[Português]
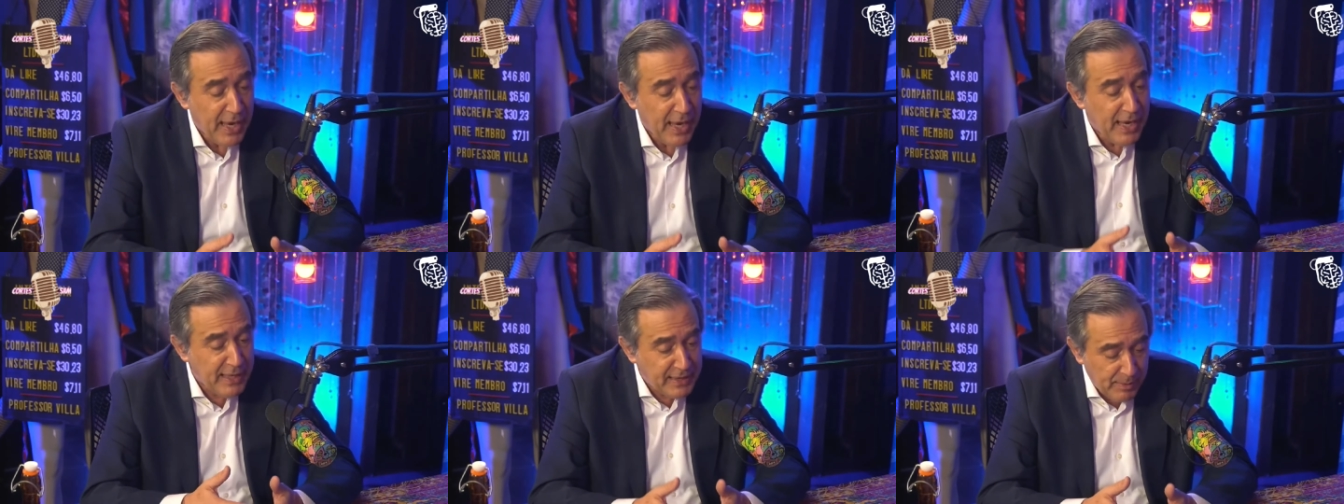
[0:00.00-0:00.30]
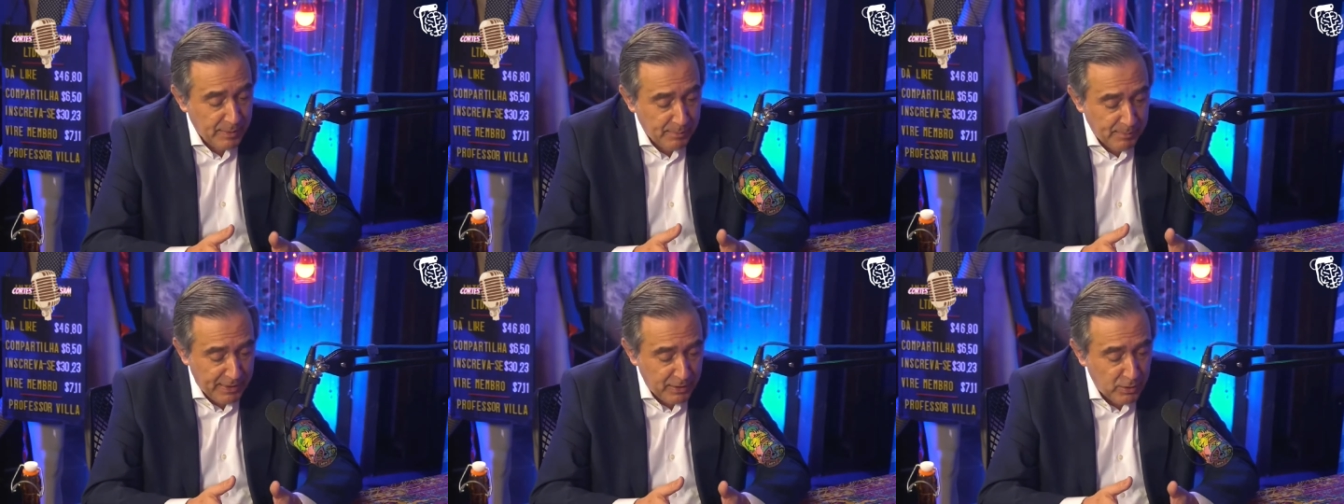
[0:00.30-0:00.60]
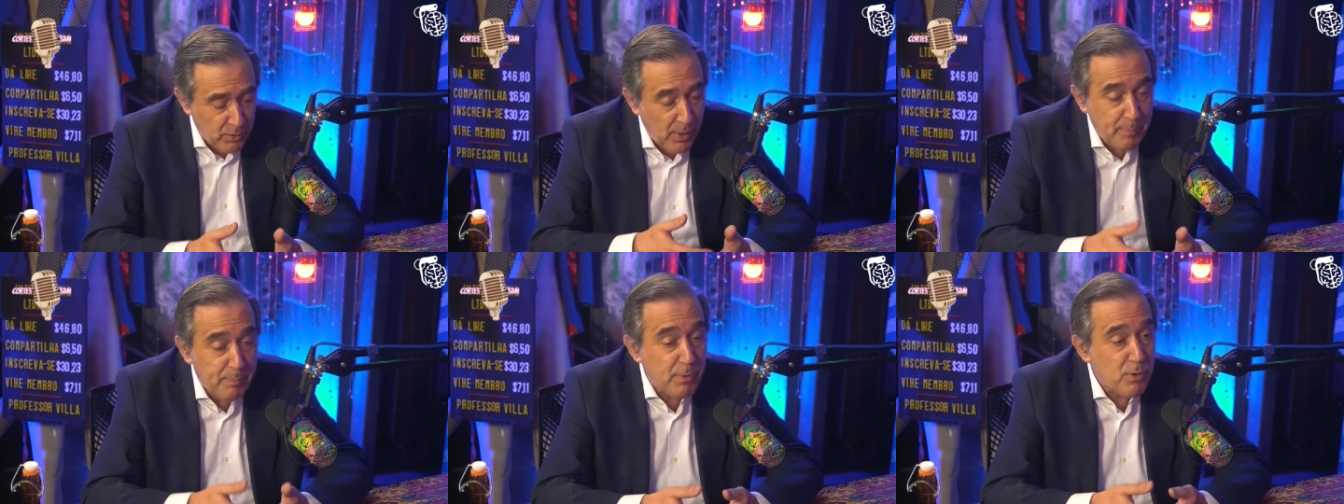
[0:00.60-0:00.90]
E também
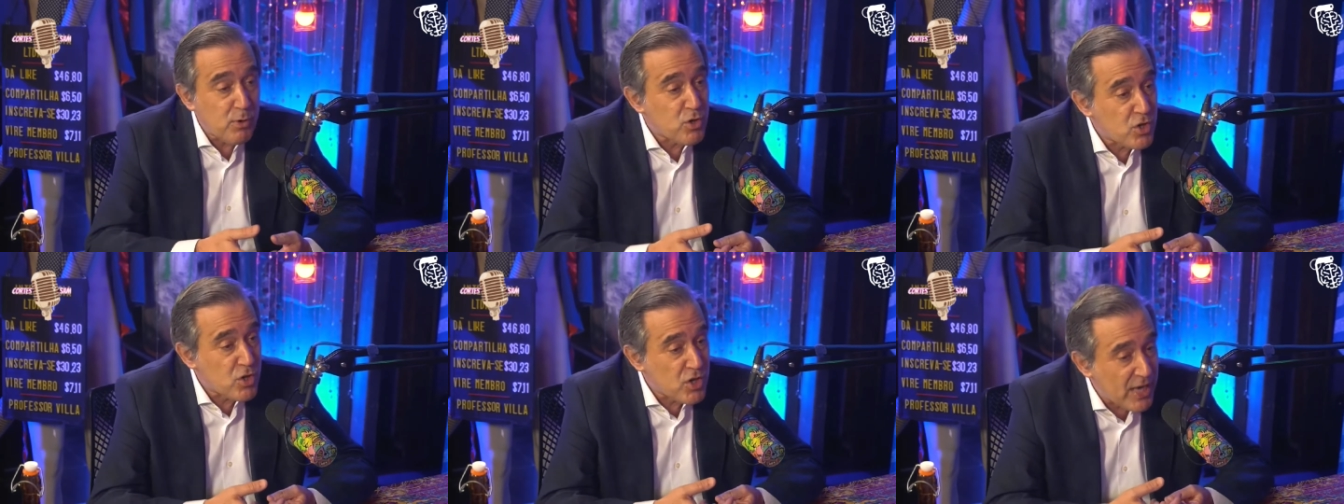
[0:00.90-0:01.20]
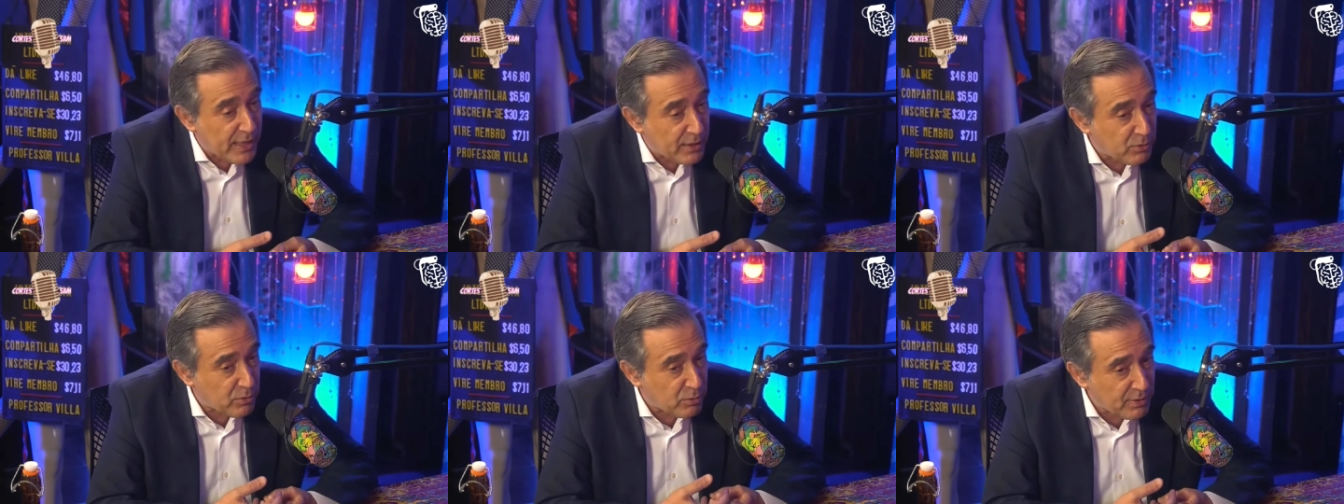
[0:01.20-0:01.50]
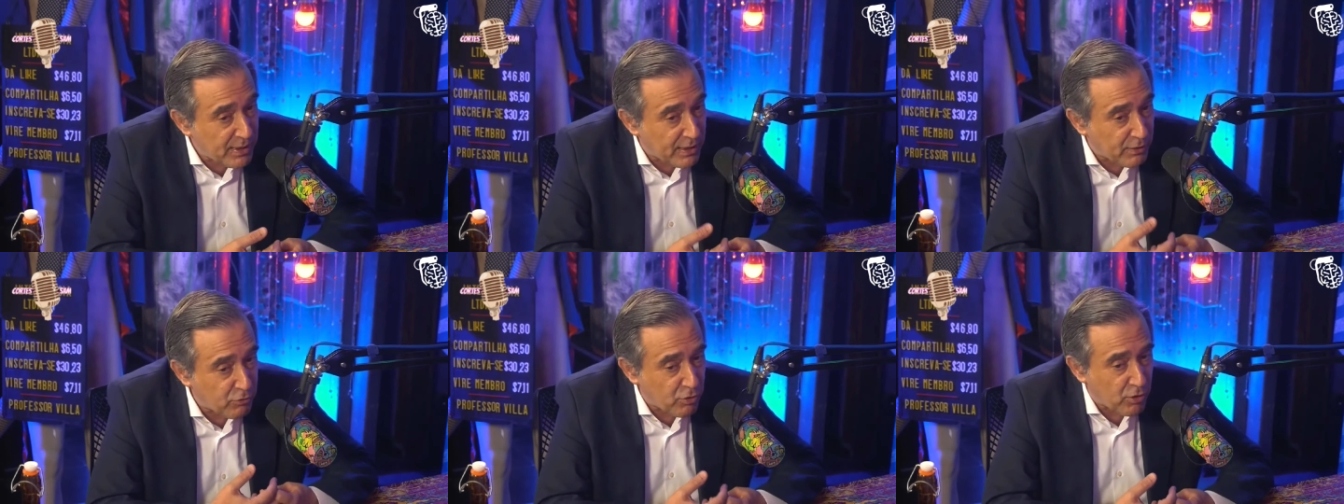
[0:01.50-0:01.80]
não há projeto
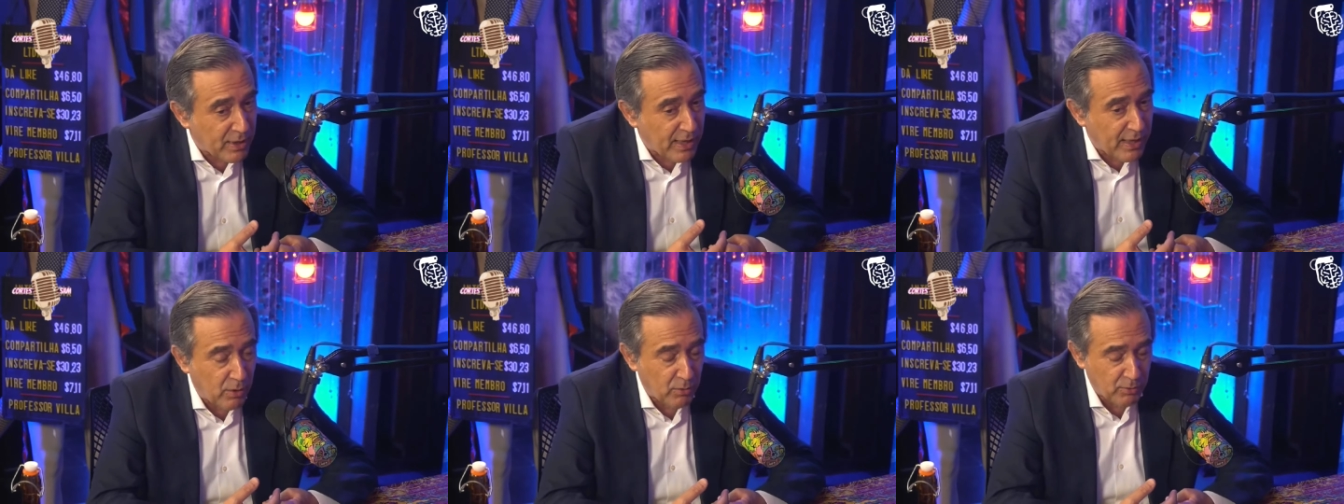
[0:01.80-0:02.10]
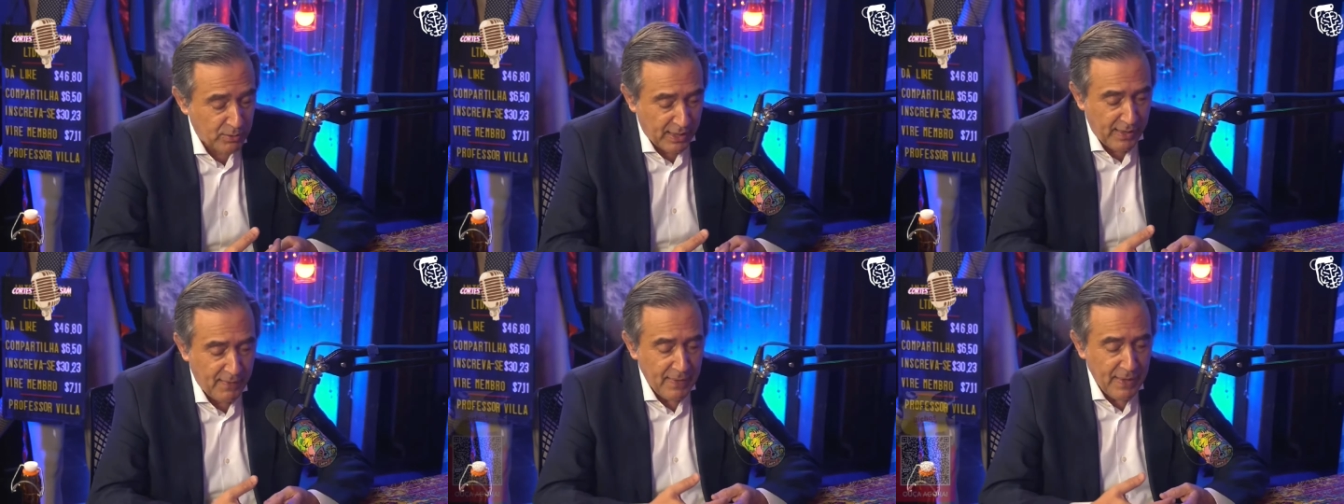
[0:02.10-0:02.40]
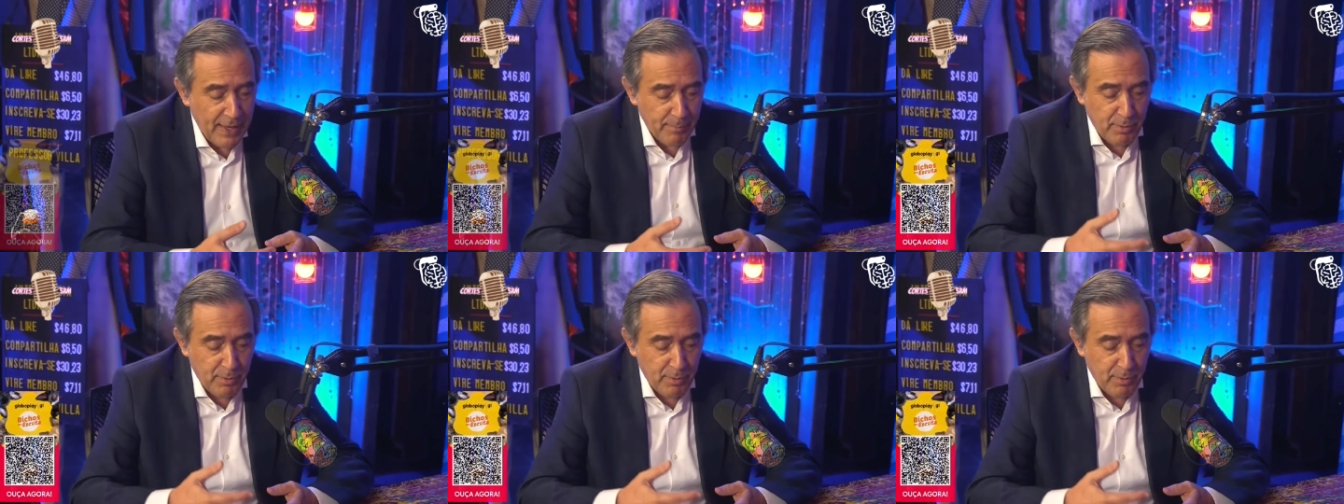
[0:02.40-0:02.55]
nacional, né?